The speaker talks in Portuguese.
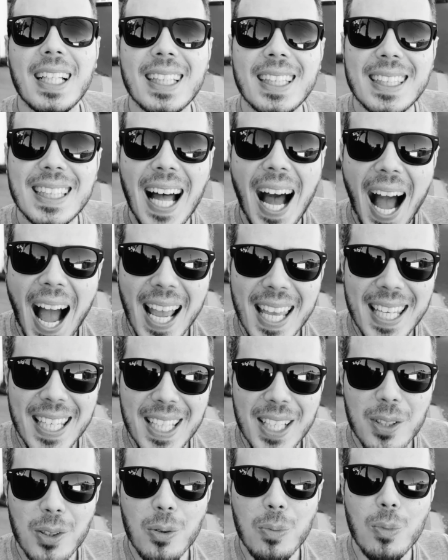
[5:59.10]
Tá
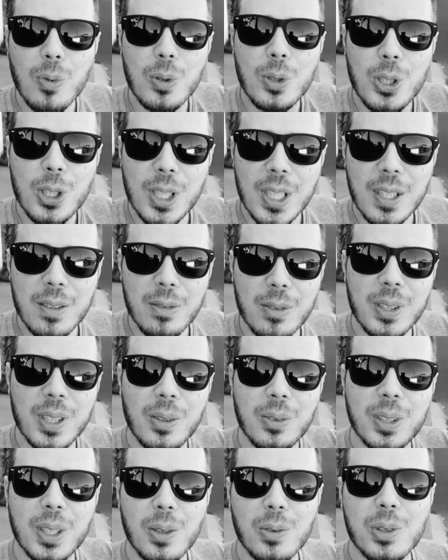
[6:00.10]
aí o motivo de
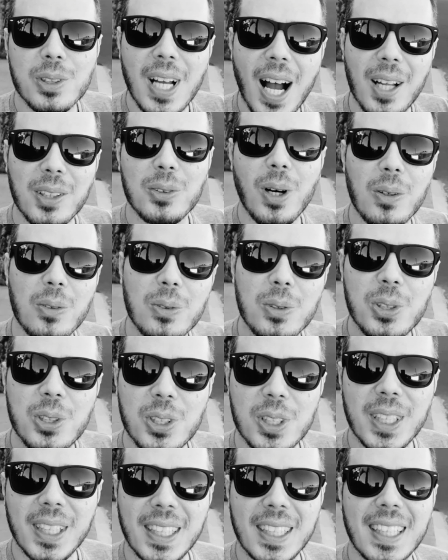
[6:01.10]
eu ter usado o
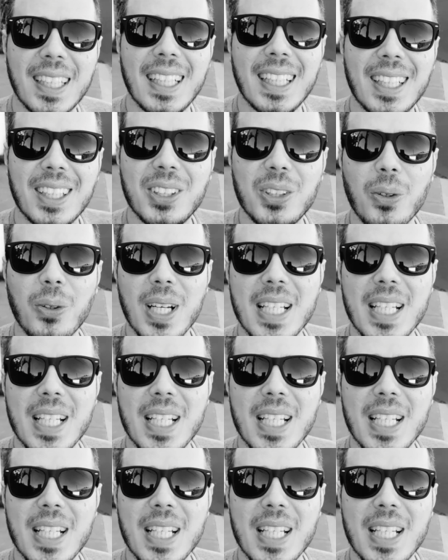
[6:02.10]
Augustin no